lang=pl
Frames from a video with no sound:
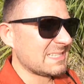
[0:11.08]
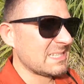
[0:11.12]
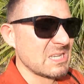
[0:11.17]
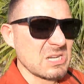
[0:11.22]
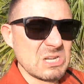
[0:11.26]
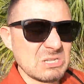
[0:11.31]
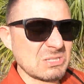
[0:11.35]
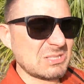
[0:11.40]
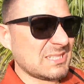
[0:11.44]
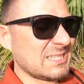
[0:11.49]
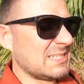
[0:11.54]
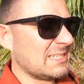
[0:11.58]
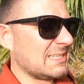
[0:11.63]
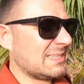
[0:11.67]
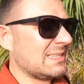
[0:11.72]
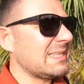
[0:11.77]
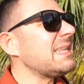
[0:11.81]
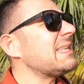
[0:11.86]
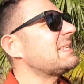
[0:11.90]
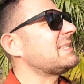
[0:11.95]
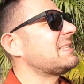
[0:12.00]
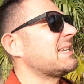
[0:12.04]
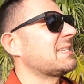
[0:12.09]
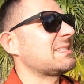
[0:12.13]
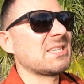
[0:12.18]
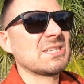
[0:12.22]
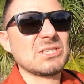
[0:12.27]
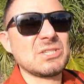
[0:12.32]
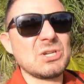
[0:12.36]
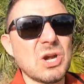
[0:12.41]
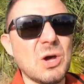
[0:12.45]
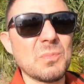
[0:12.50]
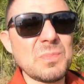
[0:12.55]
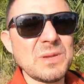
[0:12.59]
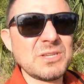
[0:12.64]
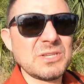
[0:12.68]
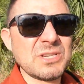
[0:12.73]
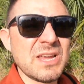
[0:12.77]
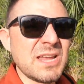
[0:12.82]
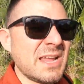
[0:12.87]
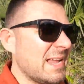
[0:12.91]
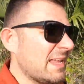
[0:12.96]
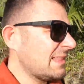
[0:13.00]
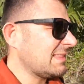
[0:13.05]
No, ty nic nie chcesz
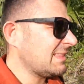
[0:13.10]
robić.